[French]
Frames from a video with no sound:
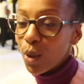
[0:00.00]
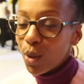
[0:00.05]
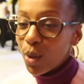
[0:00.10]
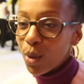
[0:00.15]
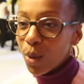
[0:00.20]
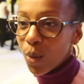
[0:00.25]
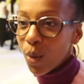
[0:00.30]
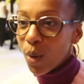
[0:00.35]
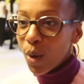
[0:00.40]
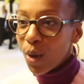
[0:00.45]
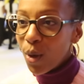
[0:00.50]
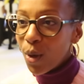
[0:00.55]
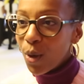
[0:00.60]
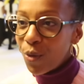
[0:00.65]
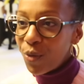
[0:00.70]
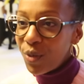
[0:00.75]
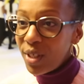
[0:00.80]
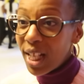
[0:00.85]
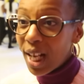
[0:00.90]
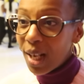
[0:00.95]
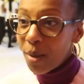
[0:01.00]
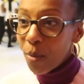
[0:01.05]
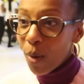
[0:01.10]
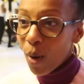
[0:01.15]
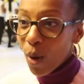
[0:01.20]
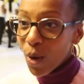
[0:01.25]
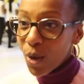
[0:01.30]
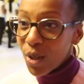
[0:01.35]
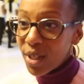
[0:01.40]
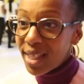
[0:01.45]
Ce sont euh,
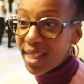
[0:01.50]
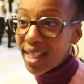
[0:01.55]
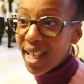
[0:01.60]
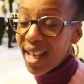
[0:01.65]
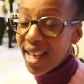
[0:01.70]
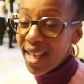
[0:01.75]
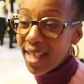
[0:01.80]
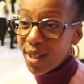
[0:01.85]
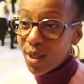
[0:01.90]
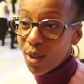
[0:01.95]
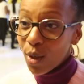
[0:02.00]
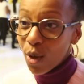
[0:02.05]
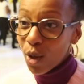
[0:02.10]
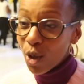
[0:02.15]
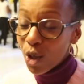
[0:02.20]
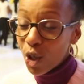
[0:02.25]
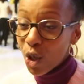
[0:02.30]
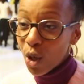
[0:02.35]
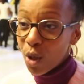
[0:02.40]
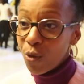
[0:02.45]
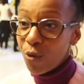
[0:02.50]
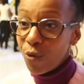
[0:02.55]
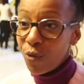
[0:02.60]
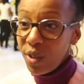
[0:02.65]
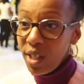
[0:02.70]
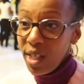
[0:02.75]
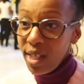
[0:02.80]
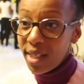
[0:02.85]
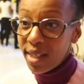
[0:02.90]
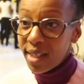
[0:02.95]
finalement 16 jeunes
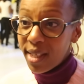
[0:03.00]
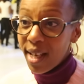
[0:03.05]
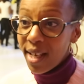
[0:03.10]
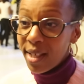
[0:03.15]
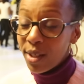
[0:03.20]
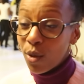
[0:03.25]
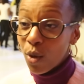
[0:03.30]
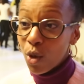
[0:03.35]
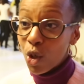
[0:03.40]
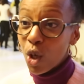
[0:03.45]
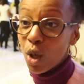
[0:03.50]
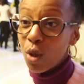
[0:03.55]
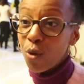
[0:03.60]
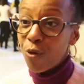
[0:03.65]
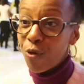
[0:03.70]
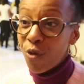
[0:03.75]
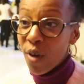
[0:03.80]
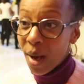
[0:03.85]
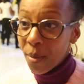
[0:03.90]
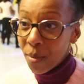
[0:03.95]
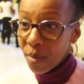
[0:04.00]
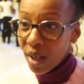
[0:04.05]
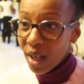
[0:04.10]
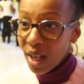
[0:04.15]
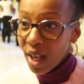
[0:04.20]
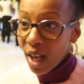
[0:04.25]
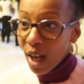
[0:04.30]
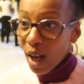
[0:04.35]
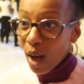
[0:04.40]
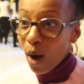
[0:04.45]
filles, 16 jeunes femmes
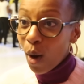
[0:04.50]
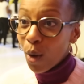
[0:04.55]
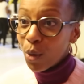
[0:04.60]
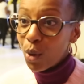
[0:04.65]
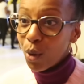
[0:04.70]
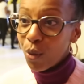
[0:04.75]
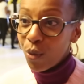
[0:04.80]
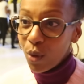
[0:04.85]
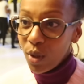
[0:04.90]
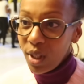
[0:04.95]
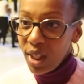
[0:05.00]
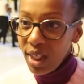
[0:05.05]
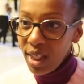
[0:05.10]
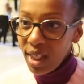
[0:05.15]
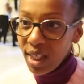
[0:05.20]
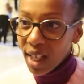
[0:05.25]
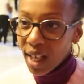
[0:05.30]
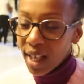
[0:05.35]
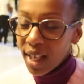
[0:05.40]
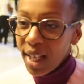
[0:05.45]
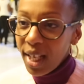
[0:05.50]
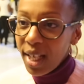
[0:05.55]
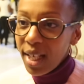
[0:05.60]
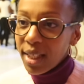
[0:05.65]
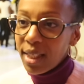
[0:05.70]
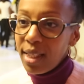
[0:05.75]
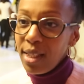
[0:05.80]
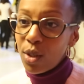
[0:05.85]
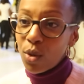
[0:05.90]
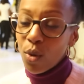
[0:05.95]
en devenir
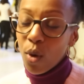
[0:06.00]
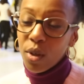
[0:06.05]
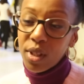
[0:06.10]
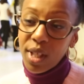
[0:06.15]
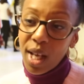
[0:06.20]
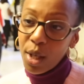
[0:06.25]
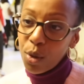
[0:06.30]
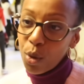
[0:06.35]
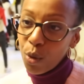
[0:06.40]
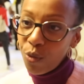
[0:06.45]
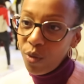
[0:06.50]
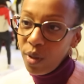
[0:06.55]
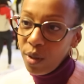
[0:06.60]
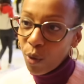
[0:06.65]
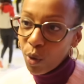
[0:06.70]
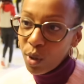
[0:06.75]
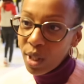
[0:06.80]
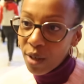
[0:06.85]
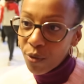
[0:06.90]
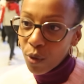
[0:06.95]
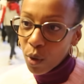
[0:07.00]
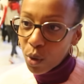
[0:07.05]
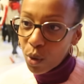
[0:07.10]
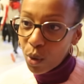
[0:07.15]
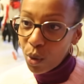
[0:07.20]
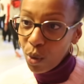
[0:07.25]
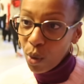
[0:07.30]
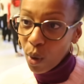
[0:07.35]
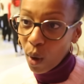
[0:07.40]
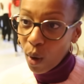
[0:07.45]
qui sont en train de vivre une
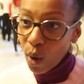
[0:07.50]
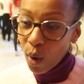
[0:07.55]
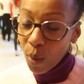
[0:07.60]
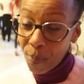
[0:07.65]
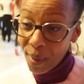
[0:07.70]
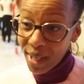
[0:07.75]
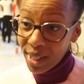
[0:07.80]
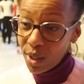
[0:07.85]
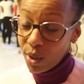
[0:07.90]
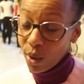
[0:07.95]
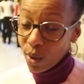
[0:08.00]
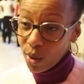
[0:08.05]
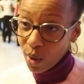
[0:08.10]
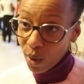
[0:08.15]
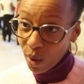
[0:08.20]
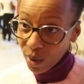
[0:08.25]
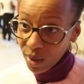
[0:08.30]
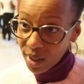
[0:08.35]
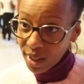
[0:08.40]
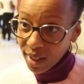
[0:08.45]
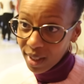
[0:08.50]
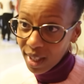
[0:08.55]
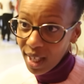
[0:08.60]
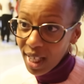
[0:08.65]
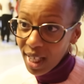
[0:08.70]
aventure euh, passionnante